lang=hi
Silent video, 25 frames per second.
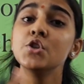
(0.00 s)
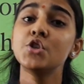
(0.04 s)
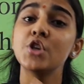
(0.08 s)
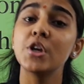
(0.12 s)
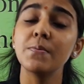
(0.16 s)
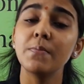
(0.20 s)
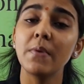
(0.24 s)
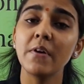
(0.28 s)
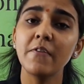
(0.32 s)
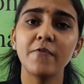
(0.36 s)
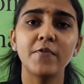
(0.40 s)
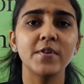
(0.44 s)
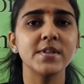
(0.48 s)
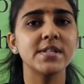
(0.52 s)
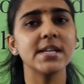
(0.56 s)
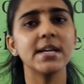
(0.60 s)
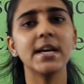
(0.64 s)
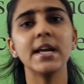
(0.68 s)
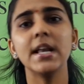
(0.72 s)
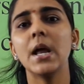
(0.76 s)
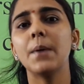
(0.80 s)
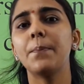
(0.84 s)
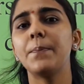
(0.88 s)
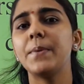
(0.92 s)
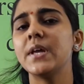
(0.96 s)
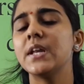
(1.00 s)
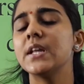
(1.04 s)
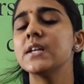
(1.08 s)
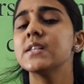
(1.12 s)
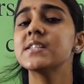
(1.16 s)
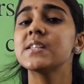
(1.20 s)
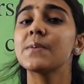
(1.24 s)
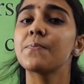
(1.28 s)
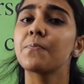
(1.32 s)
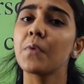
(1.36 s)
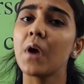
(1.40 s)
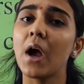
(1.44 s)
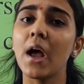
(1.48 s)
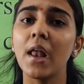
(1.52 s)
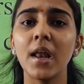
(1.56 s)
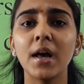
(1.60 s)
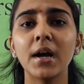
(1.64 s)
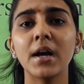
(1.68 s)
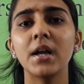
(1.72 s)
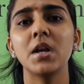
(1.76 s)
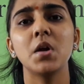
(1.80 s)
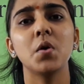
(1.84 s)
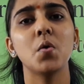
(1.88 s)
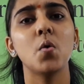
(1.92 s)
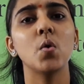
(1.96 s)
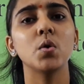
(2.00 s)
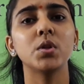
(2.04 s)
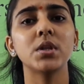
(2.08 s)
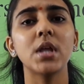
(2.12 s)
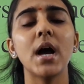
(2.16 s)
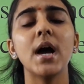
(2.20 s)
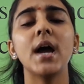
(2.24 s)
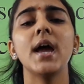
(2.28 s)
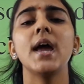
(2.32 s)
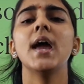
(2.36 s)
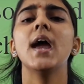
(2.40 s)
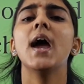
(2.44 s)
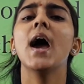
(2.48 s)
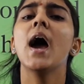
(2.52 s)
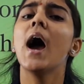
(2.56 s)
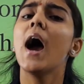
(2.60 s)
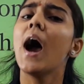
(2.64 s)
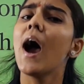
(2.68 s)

जिनमें फिजिकल अपीयरेंस सबका अलग अलग होता है